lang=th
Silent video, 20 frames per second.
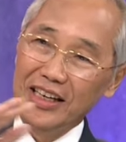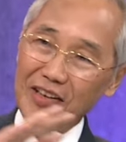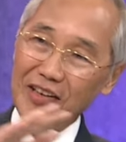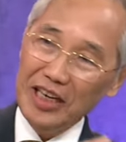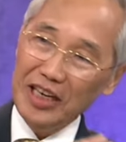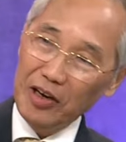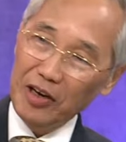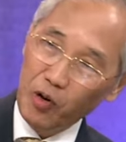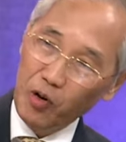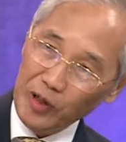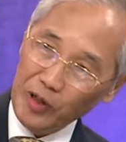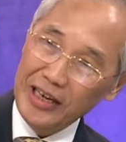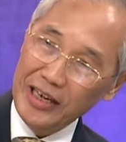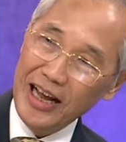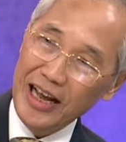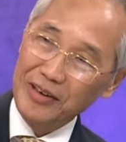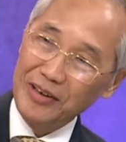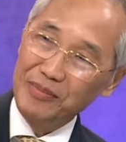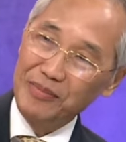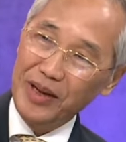แล้วจะกด
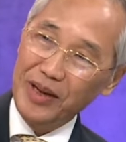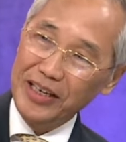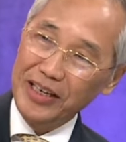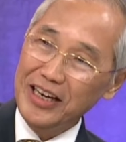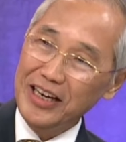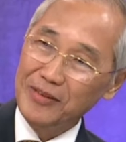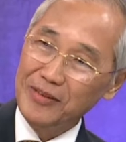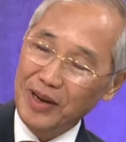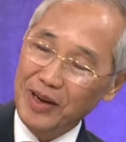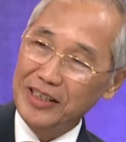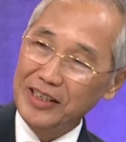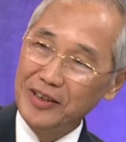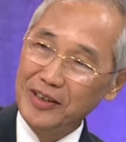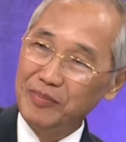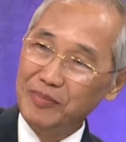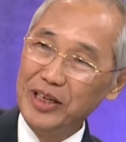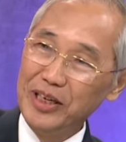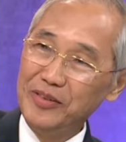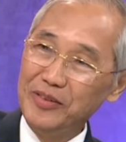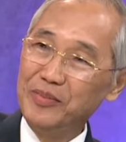ดันประเทศพัน
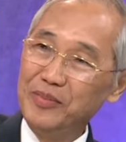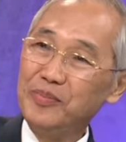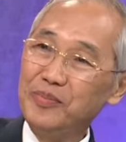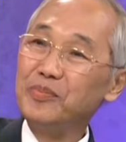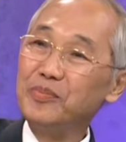ธมิตร